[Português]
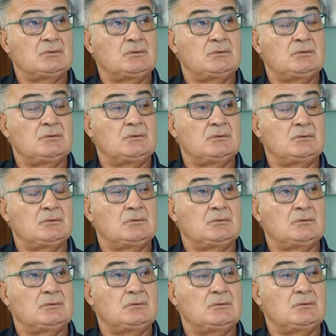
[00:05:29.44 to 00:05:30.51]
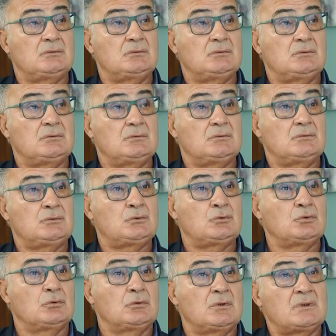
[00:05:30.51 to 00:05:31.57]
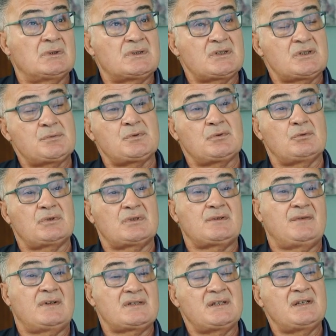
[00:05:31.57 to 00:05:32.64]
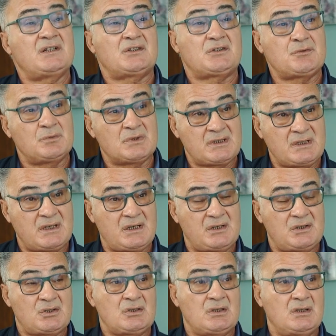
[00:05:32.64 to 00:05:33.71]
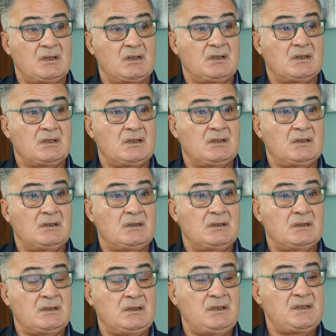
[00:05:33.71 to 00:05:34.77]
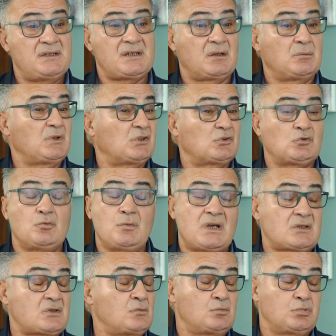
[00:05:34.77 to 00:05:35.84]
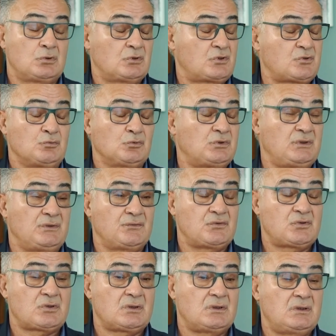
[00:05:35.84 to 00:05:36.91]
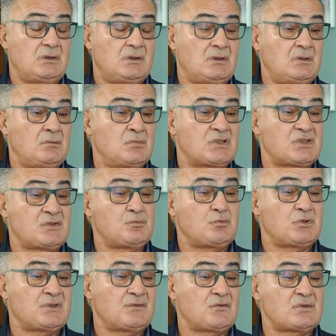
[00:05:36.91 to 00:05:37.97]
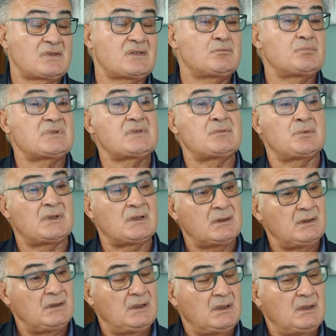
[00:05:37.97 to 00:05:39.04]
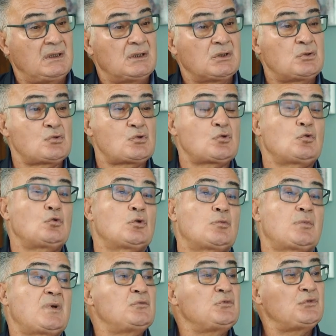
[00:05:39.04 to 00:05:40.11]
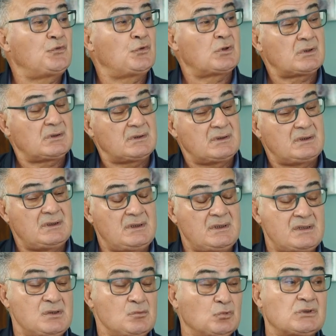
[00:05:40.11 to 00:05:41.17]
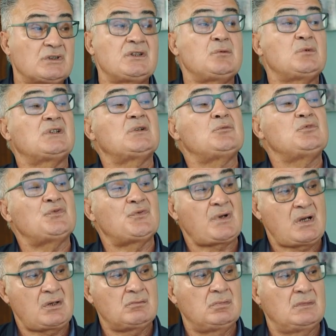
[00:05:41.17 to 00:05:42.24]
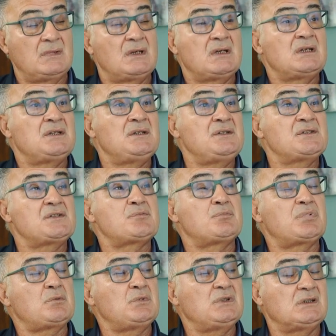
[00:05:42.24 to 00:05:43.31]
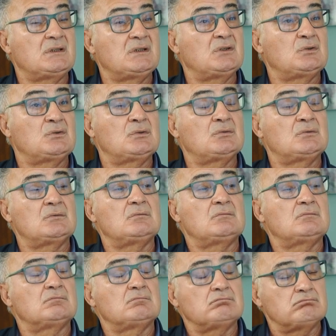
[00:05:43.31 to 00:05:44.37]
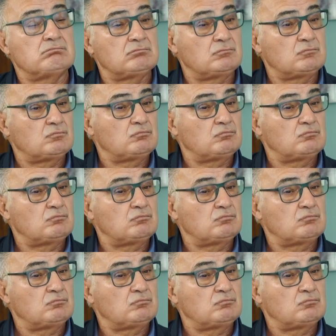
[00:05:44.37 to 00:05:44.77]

o, o, todas as pessoas que fazem artes marciais uh, inicialmente começam por outros motivos, uh, mas depois vão-se aperceber que o seu corpo é muito forte e simultaneamente é muito fraco. E isso permite um,